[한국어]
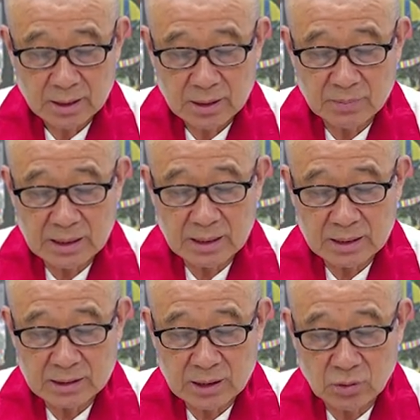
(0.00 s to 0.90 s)

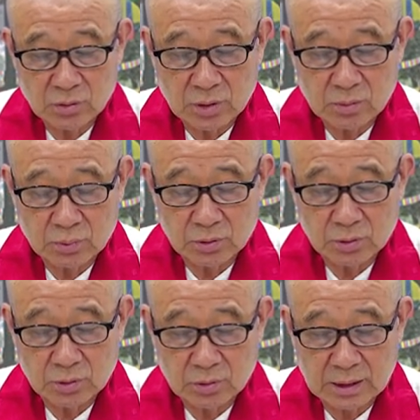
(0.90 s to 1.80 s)
히말라야 산록의
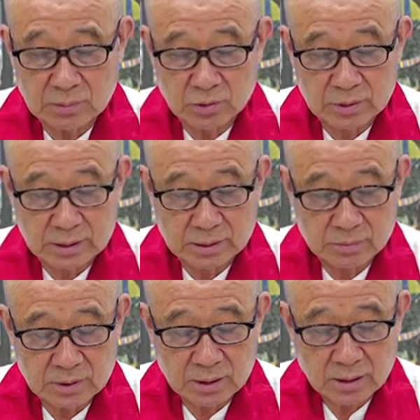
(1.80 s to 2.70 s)
불교를 또 알아보도록
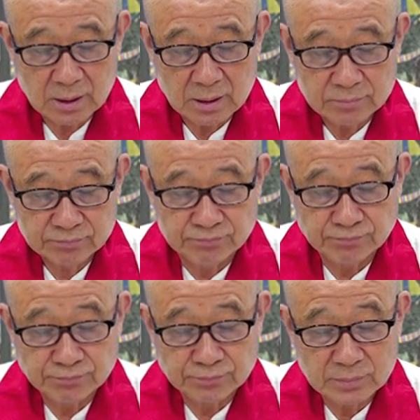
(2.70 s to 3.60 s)
하겠습니다.
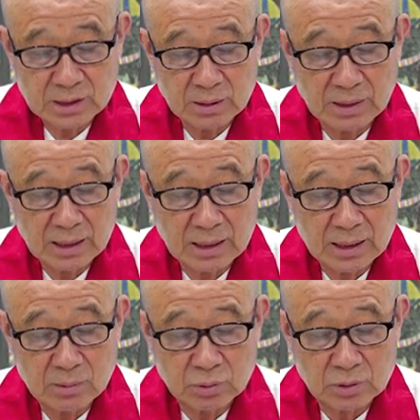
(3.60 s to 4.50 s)

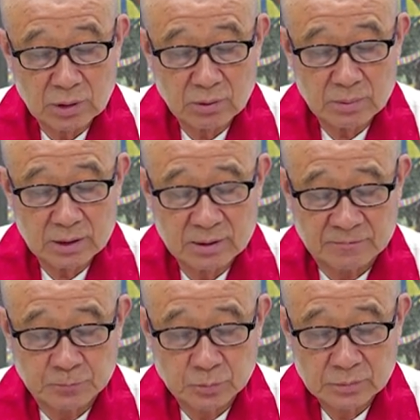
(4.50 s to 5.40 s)
히말라야 불교라고 하면은